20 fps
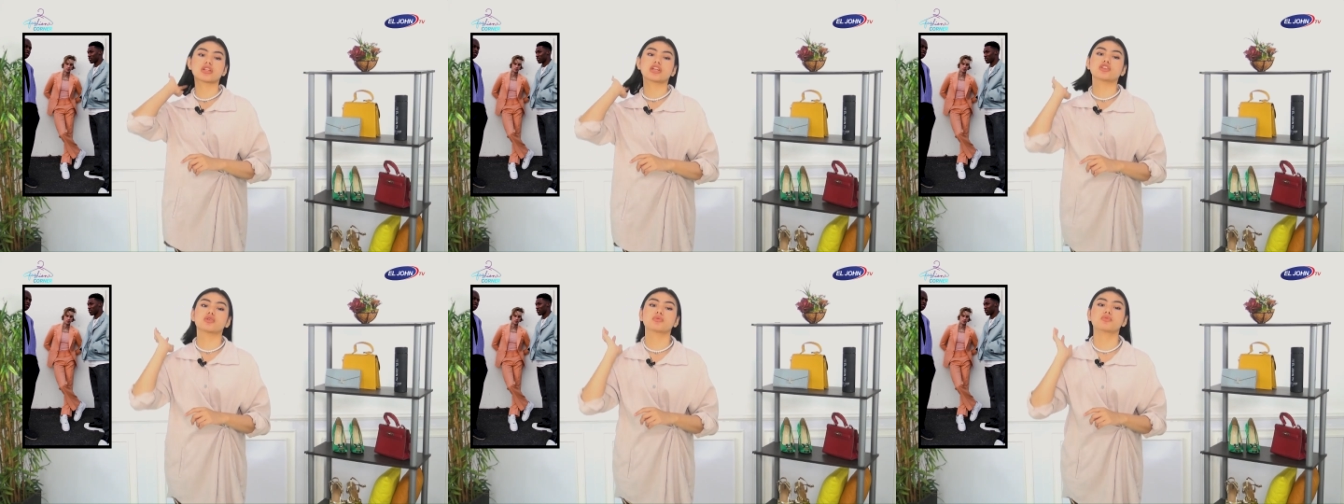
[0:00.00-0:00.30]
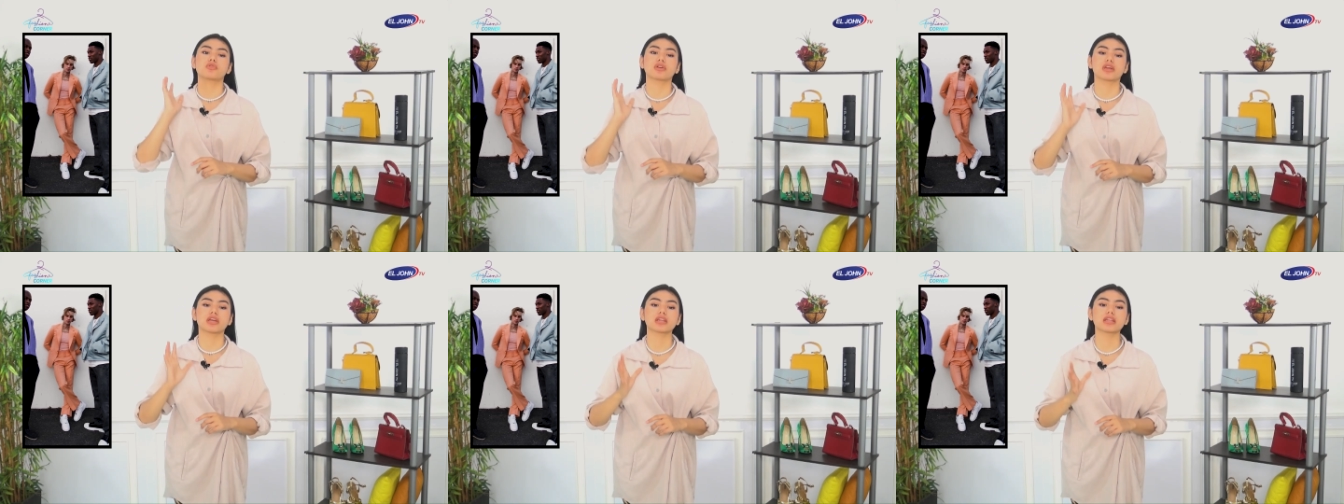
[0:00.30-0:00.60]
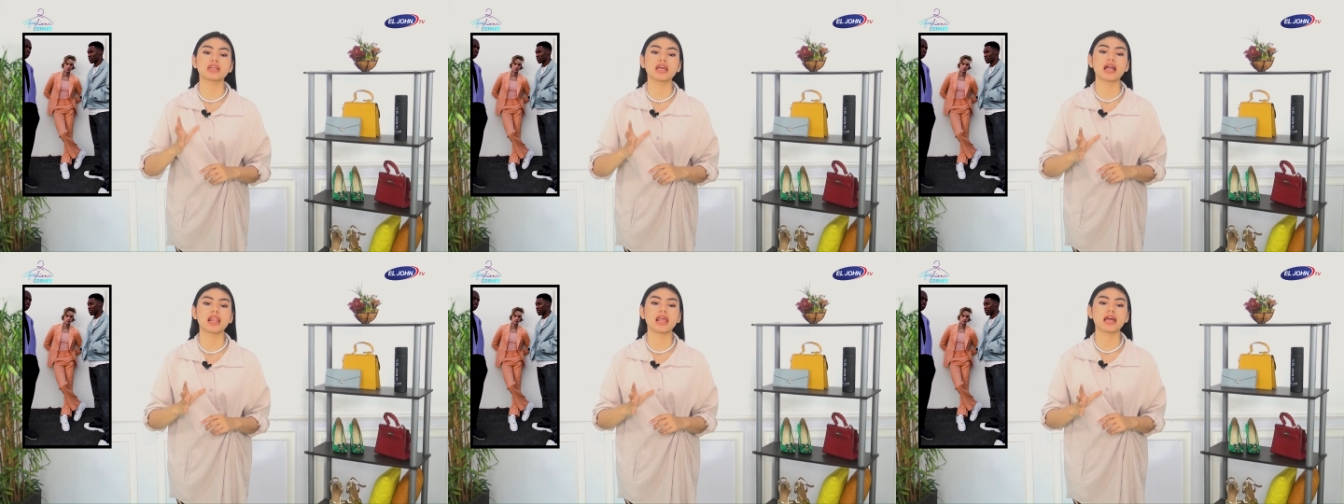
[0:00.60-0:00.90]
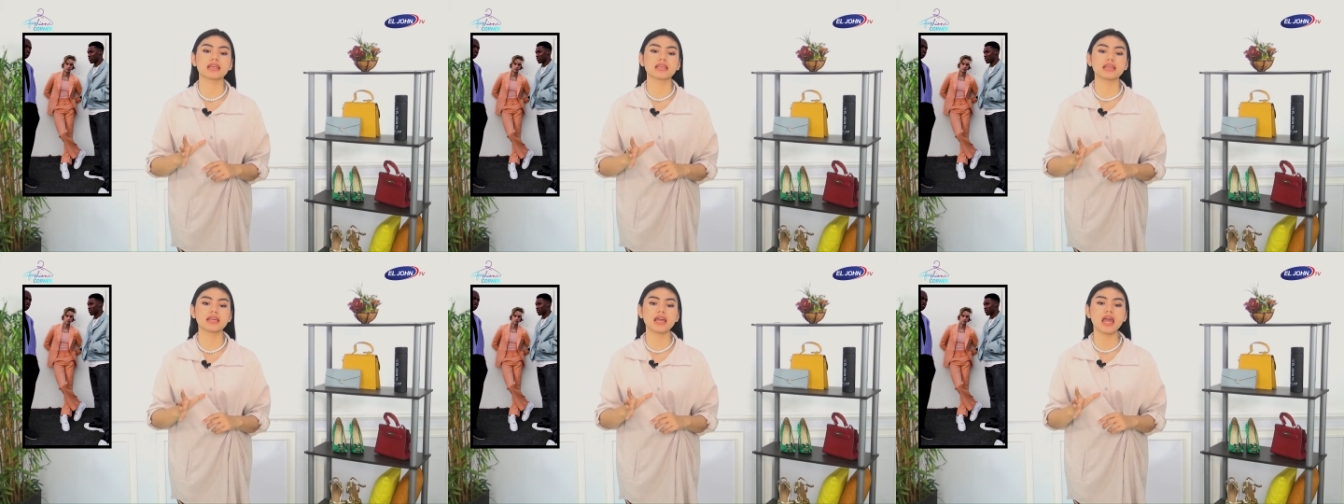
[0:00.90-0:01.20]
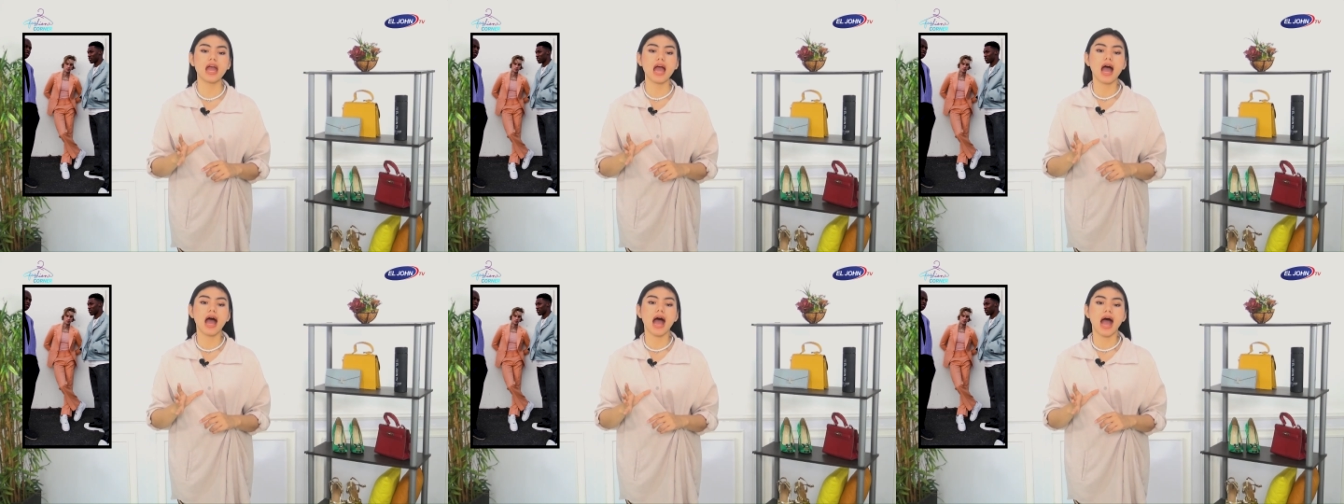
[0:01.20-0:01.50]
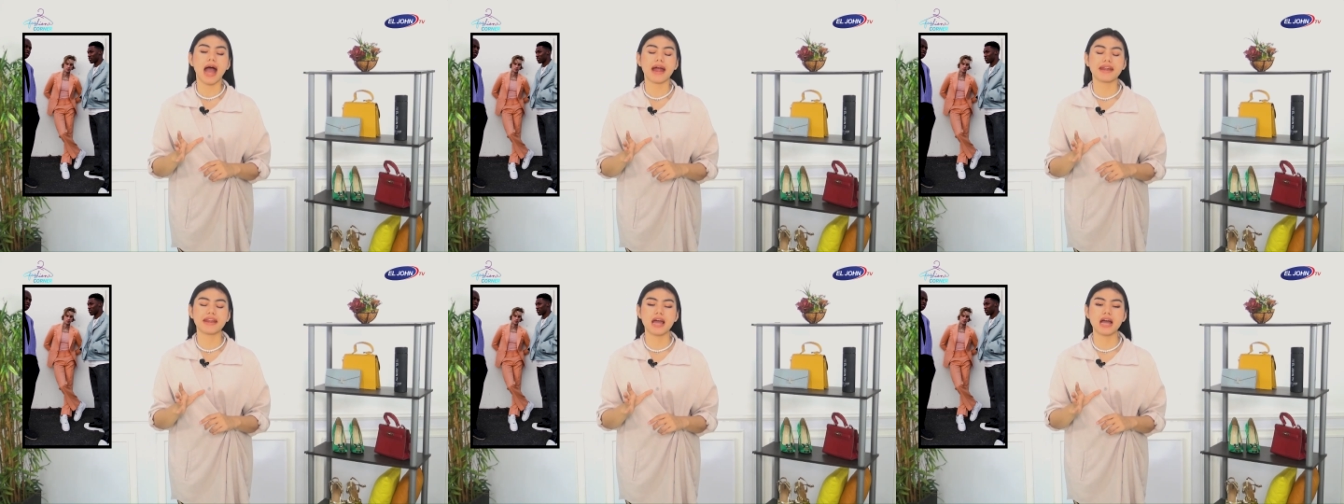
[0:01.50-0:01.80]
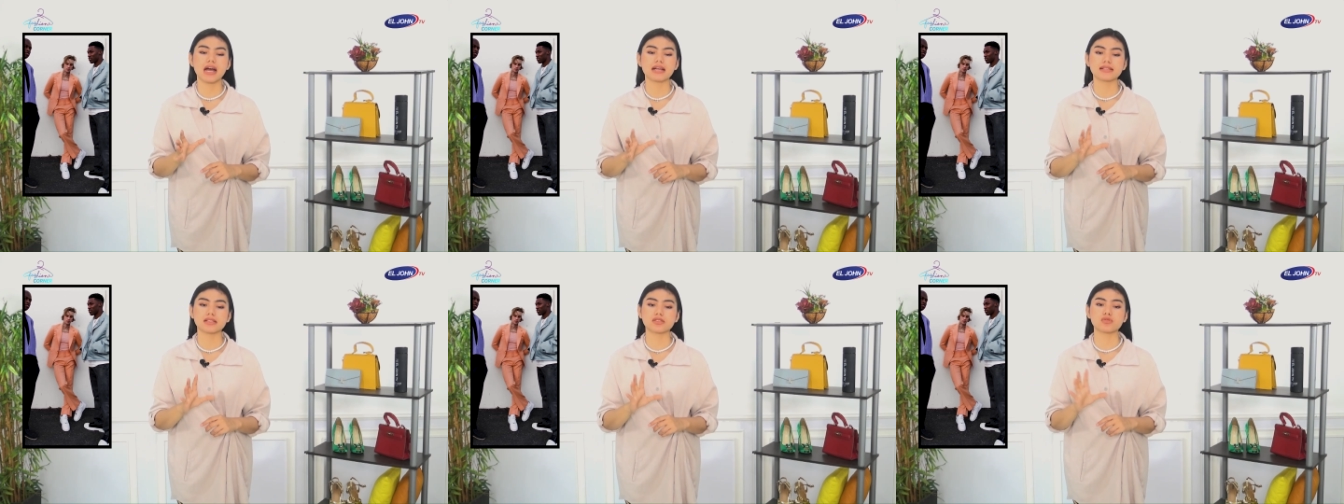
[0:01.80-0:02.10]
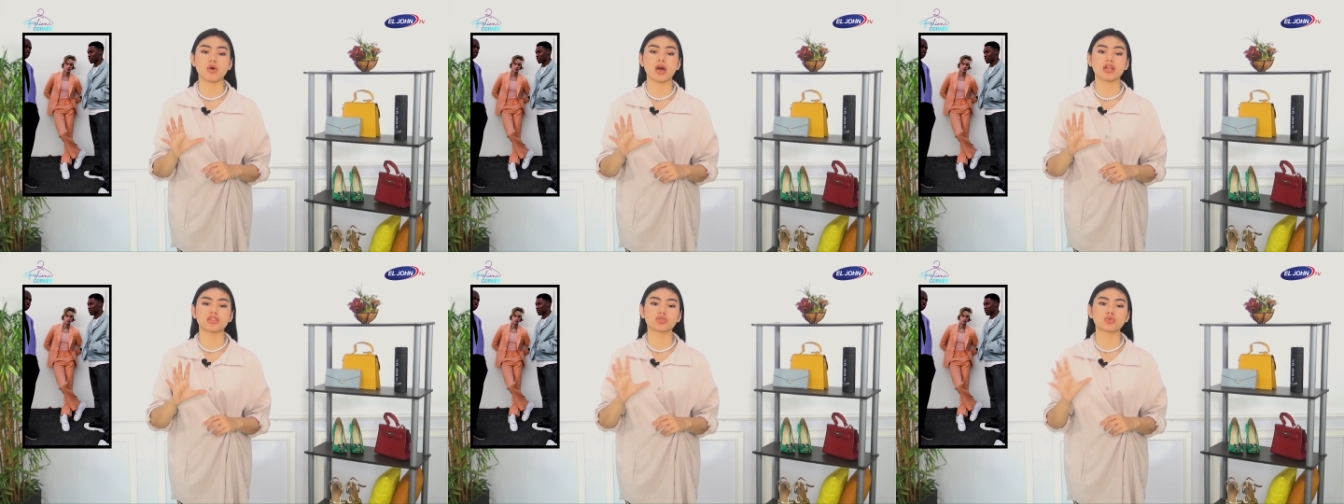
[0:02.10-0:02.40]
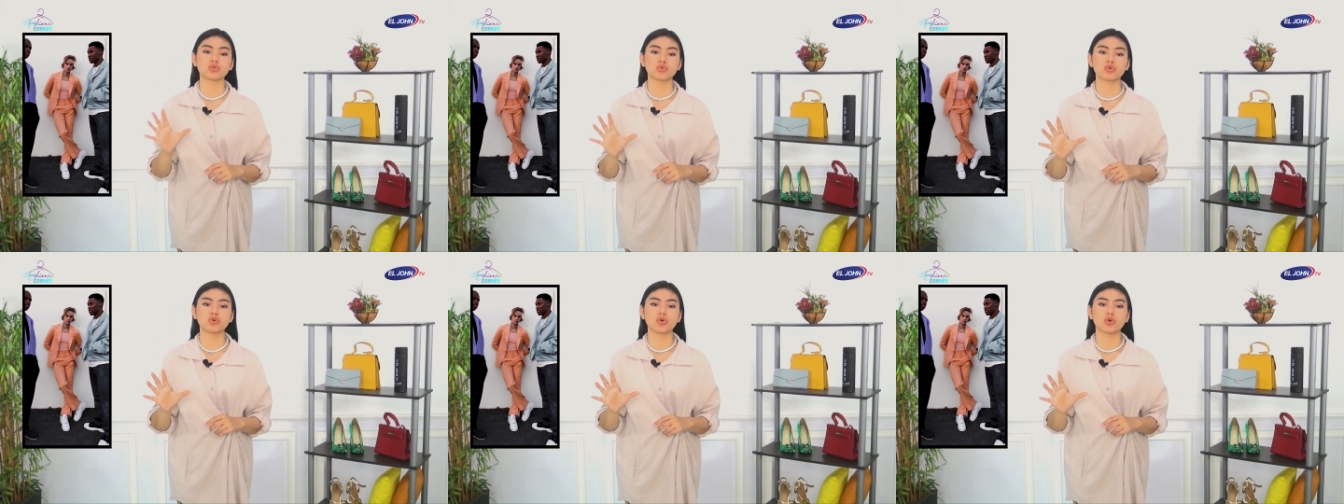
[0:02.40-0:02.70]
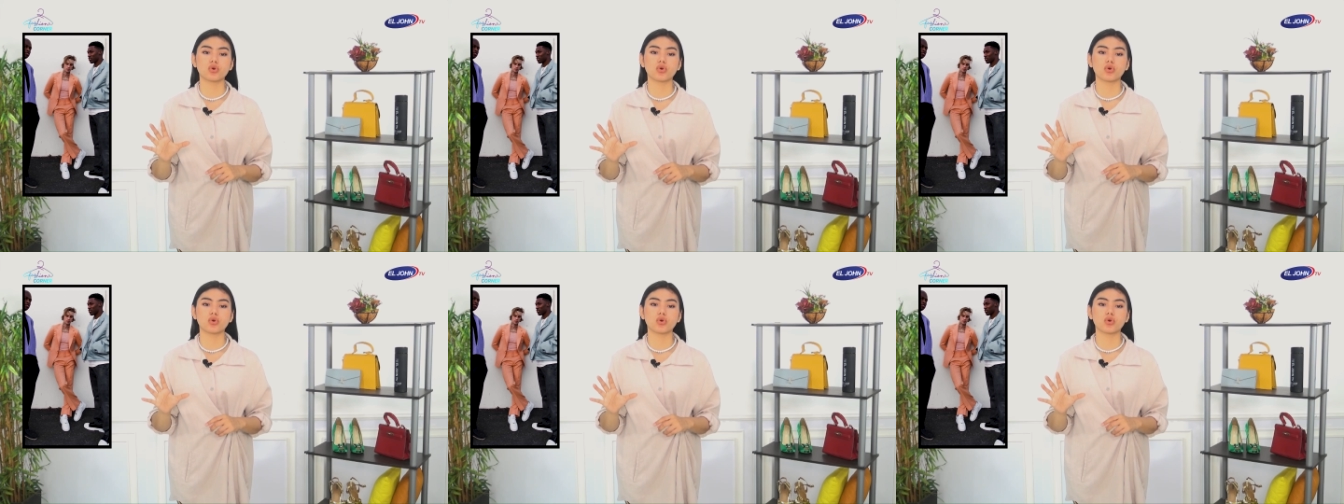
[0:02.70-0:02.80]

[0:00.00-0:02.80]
atau mungkin dia lagi ada sesuatu